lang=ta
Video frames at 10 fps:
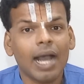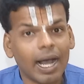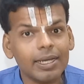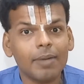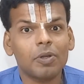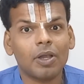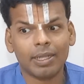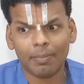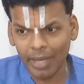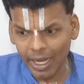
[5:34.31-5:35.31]
அதுக்கப்புறம் அந்த
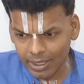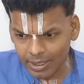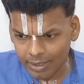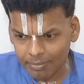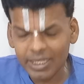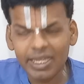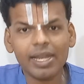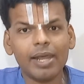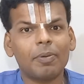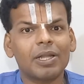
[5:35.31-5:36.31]
மேகத்துக்கு
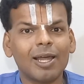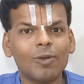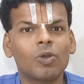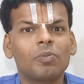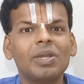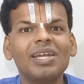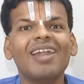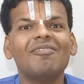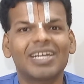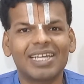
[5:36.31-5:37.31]
மத்தியிலே பார்த்தால் ஒரு
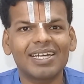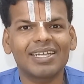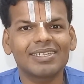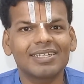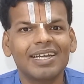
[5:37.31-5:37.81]
மின்னல் வெட்டுகிறது